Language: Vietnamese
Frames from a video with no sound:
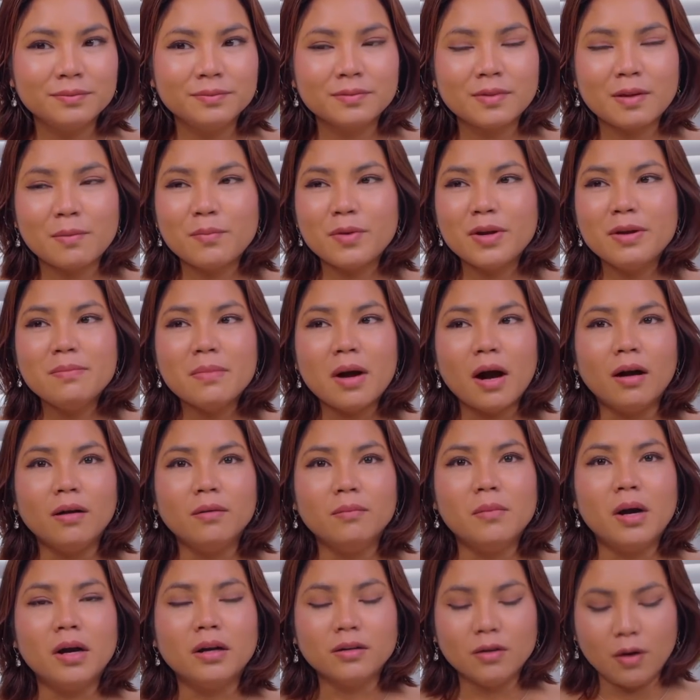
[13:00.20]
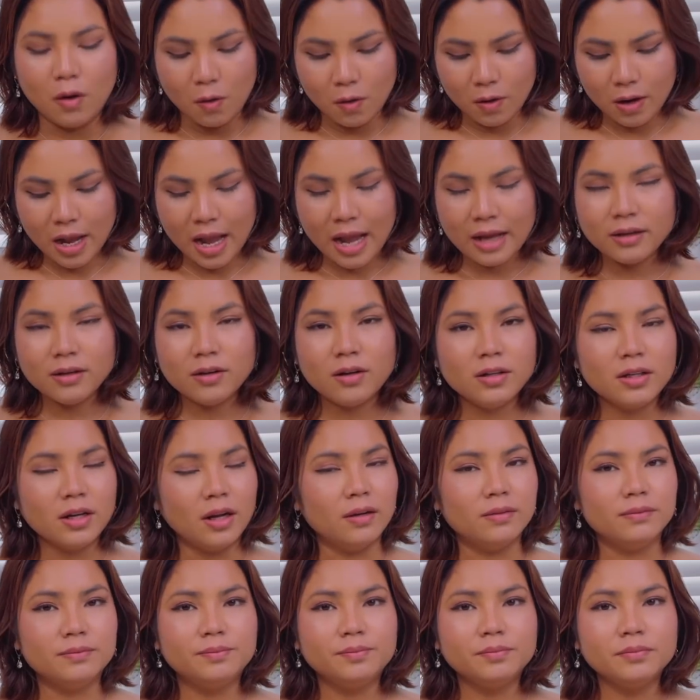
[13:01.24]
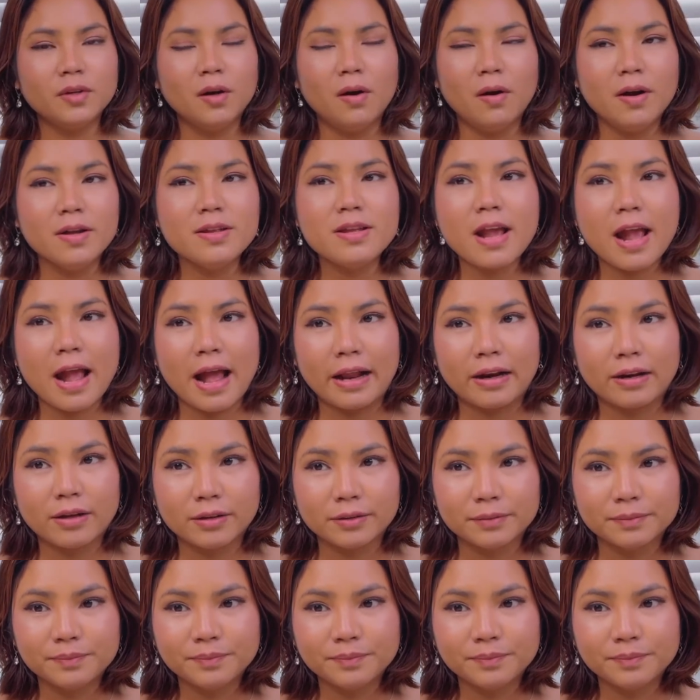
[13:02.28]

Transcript: Marie bận bận độ ngắn thôi à độ ở nhà thôi